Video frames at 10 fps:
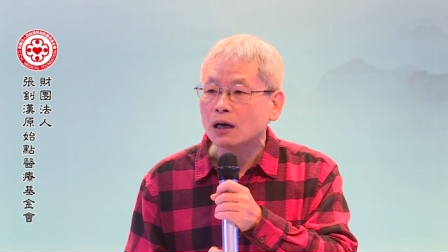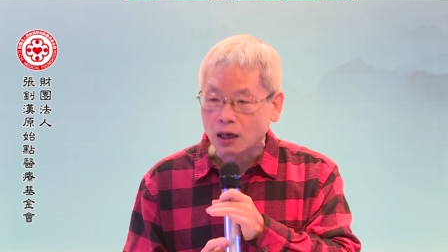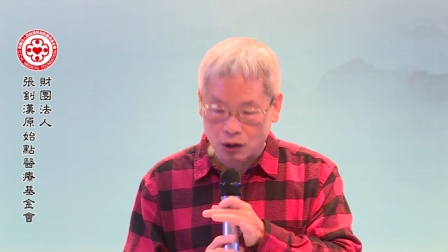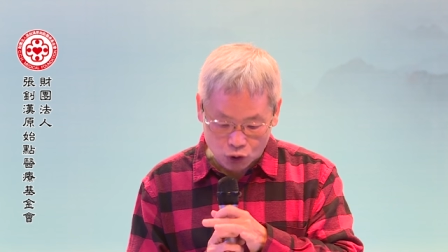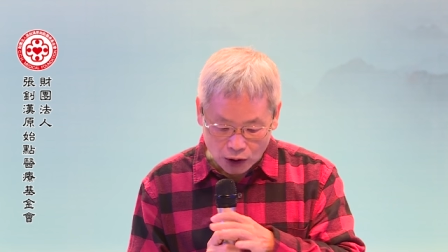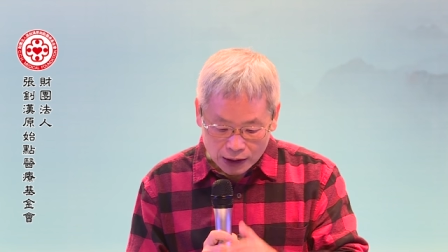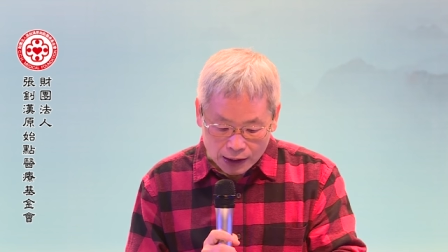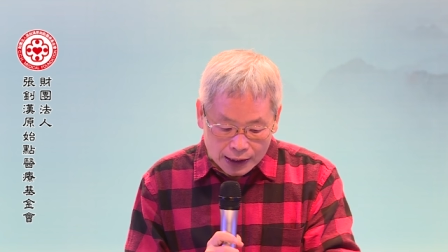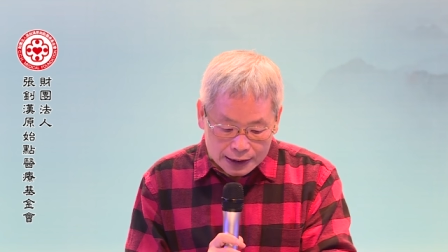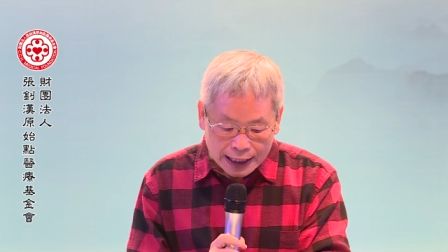啊，所以
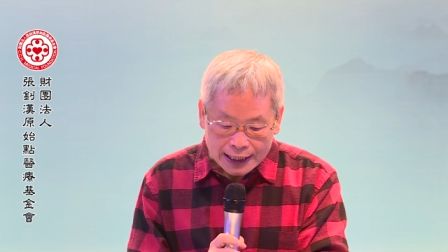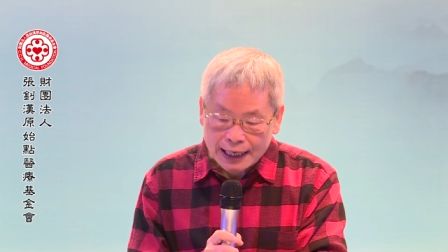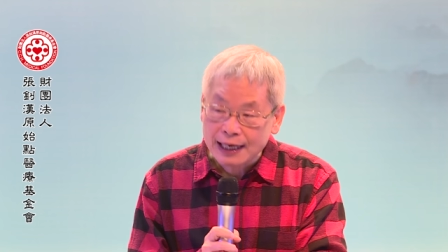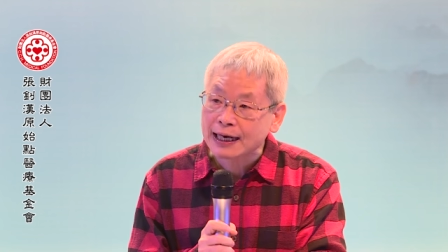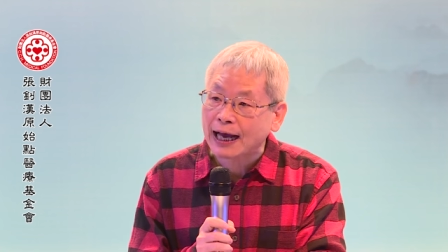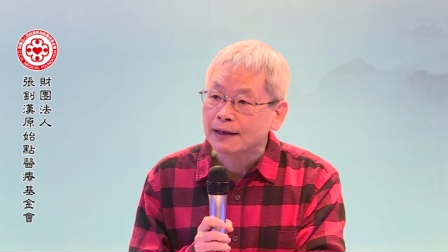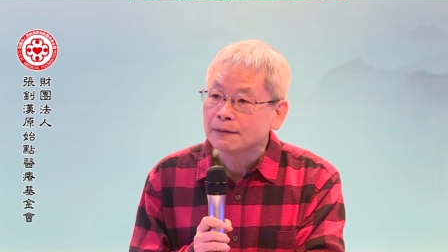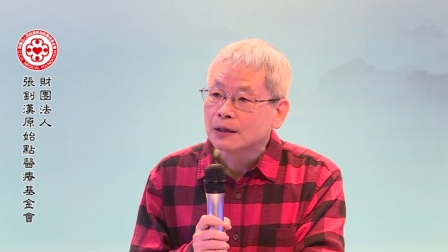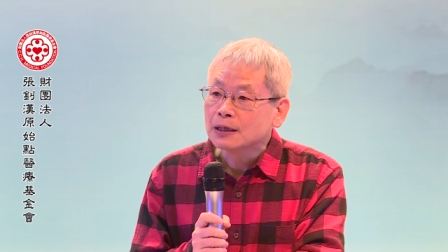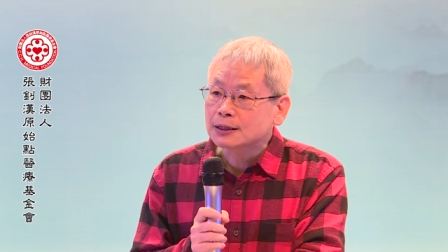这样看来，
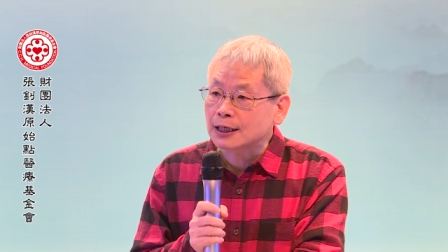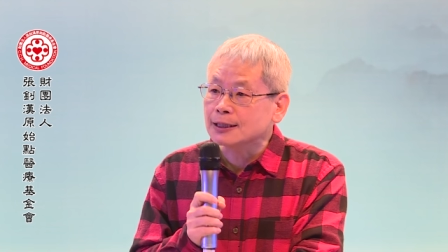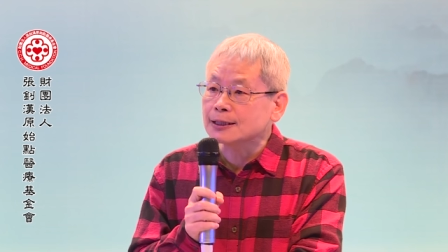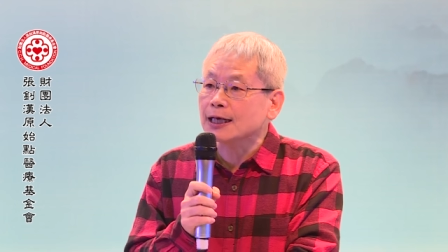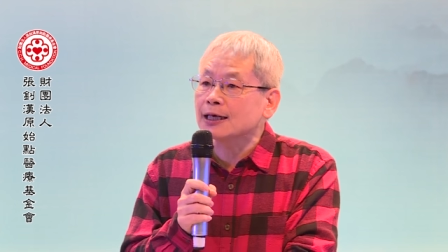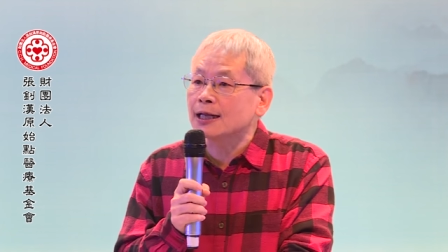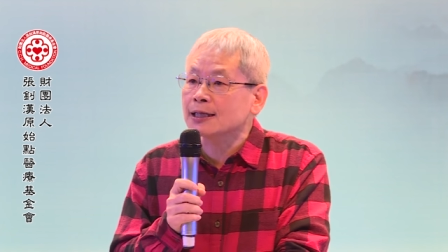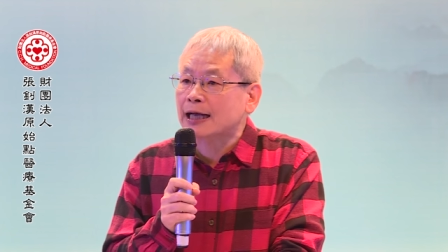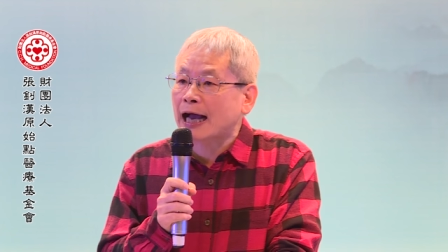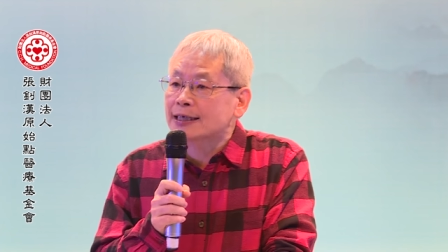真正能
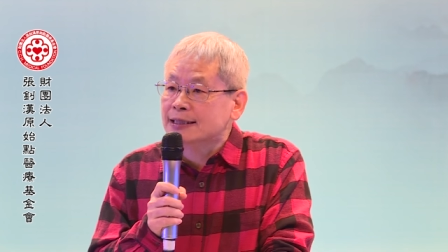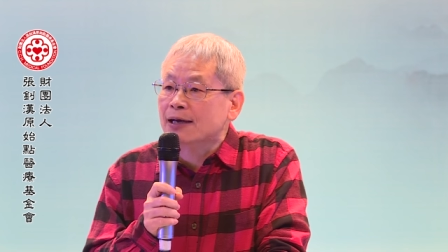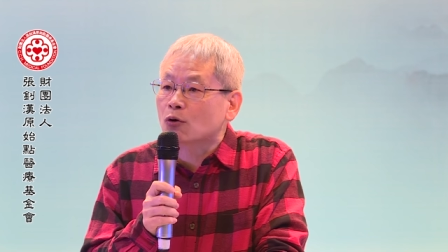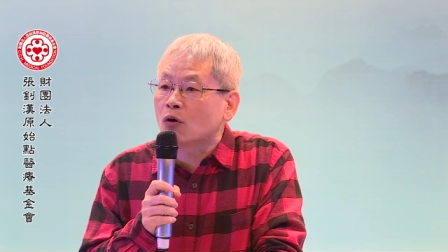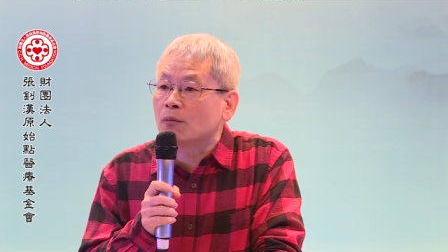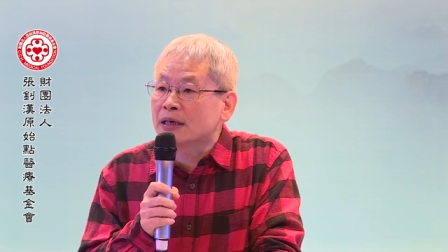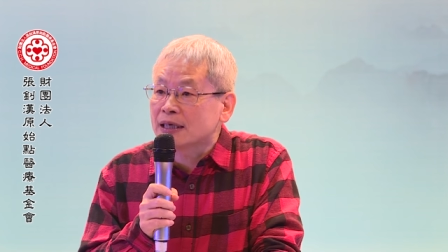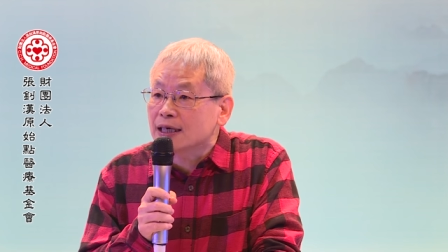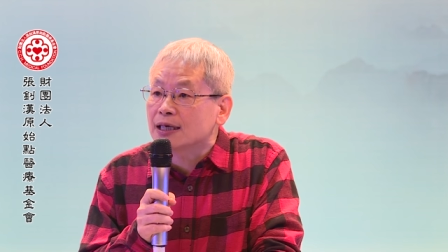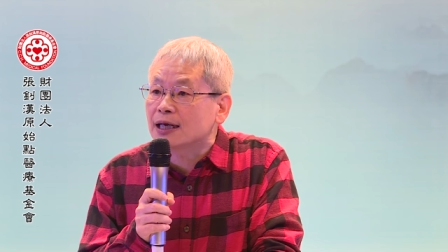改善我们
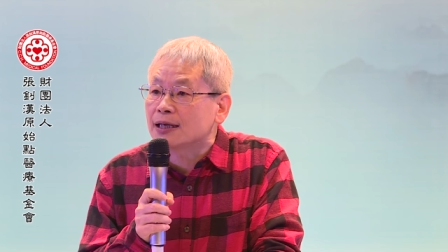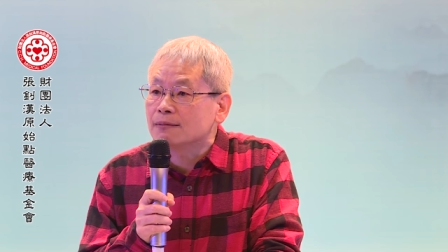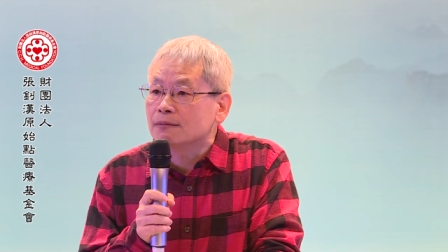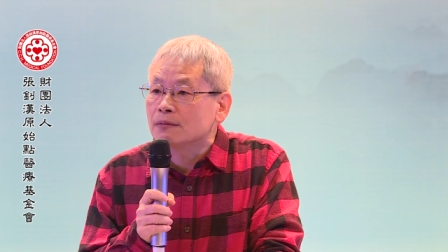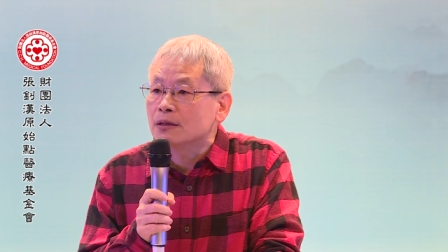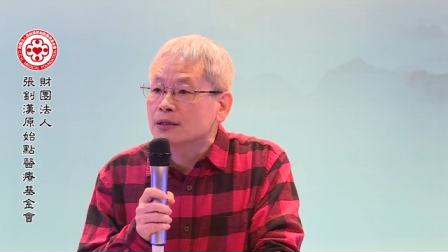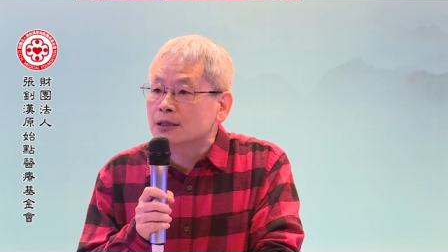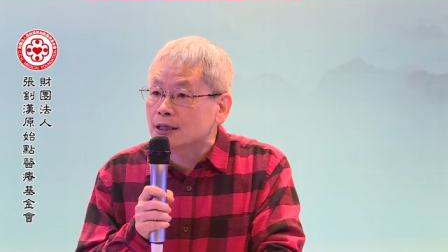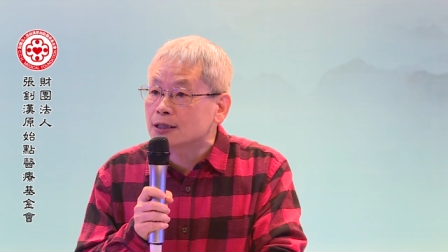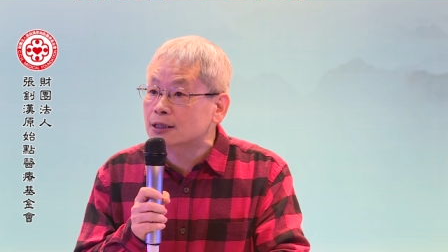热人
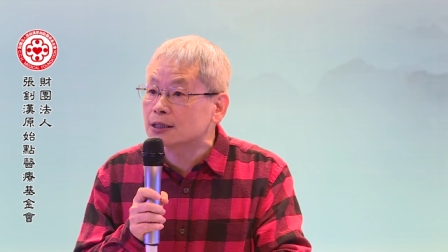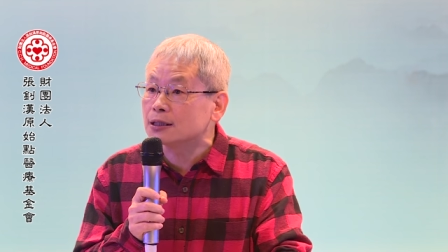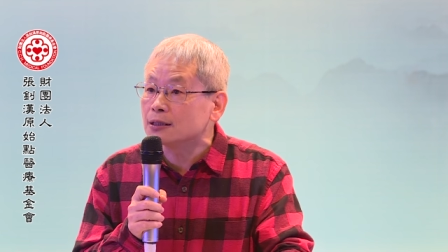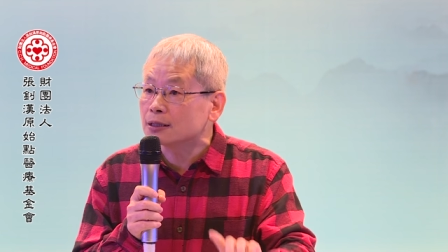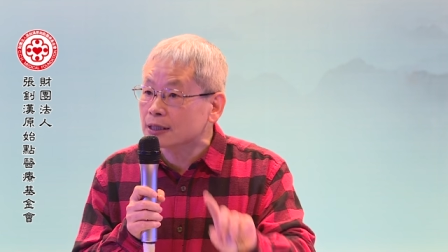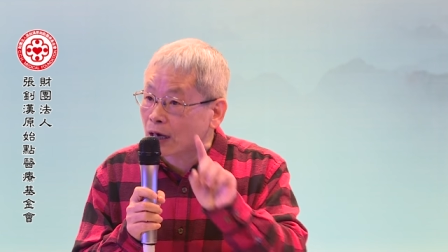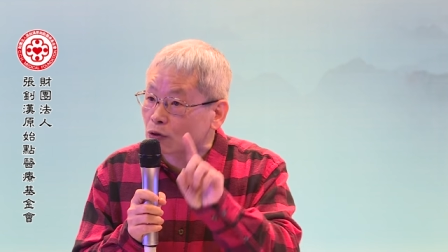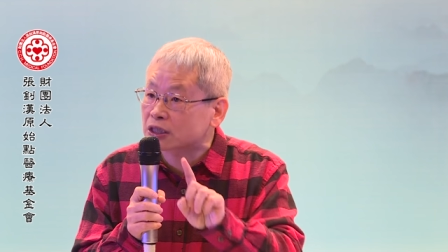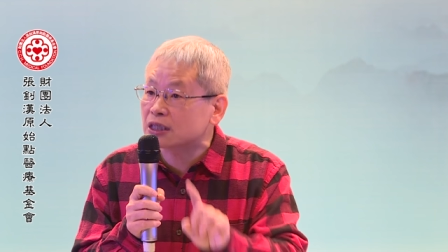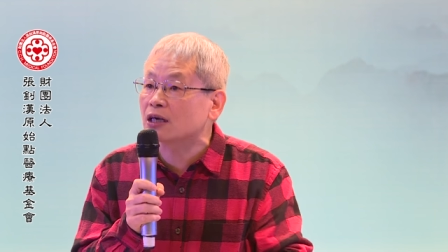的是药
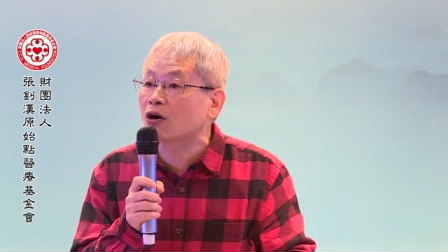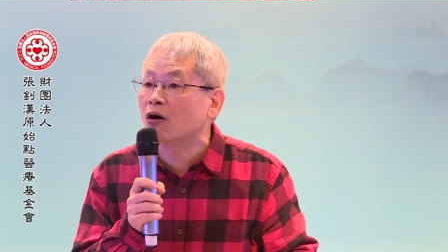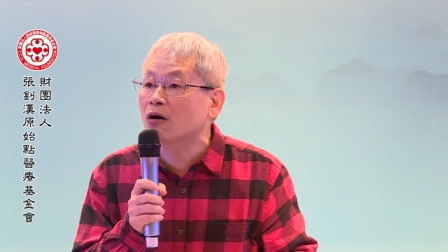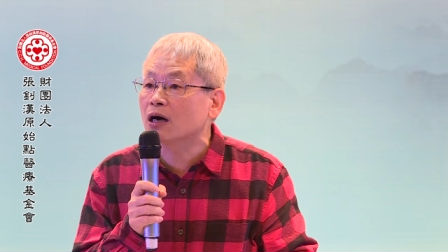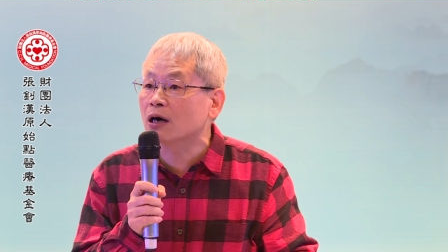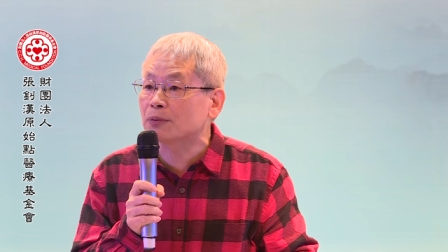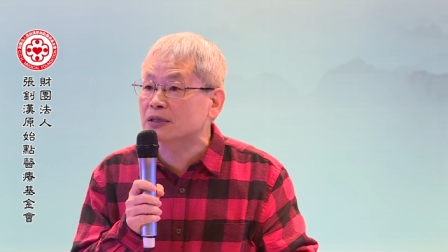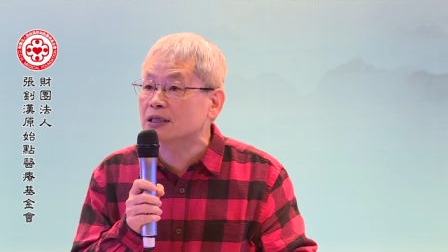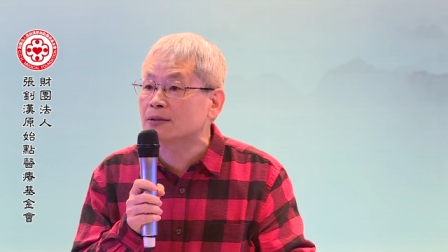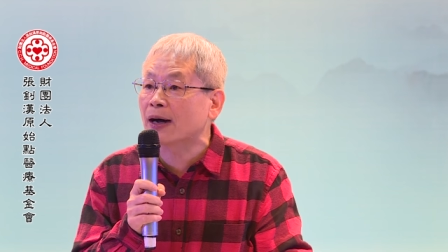性哦，而不
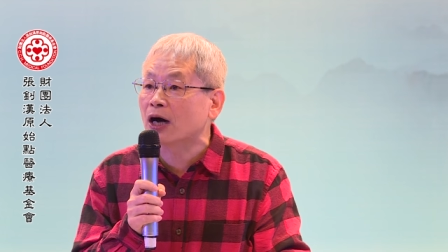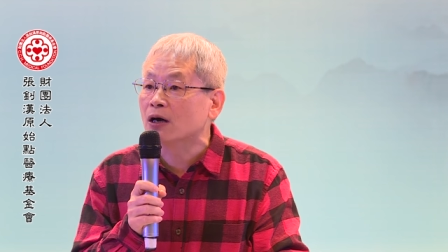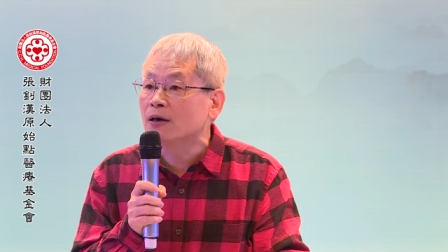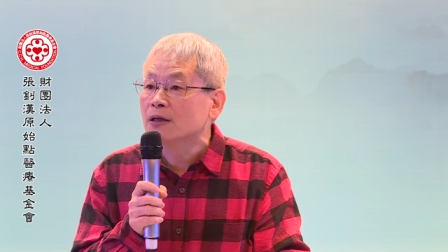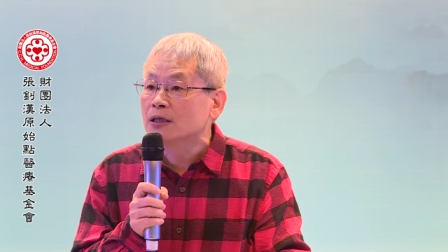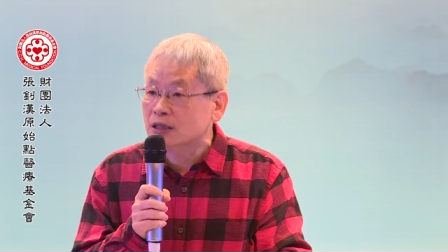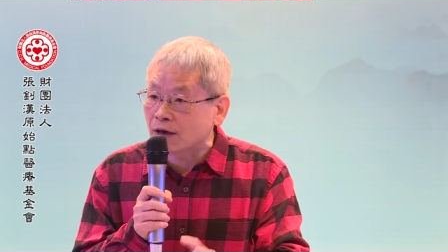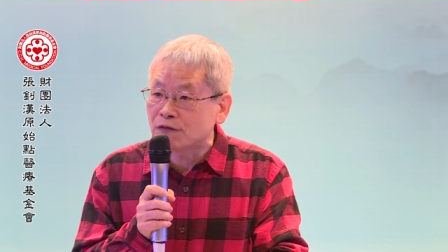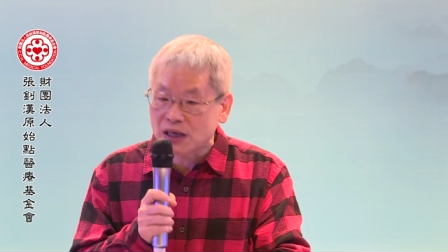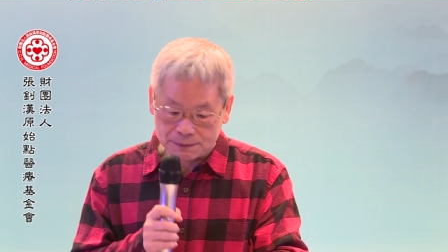是什么
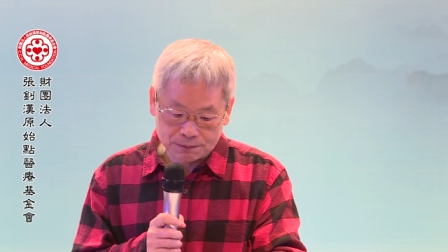成分。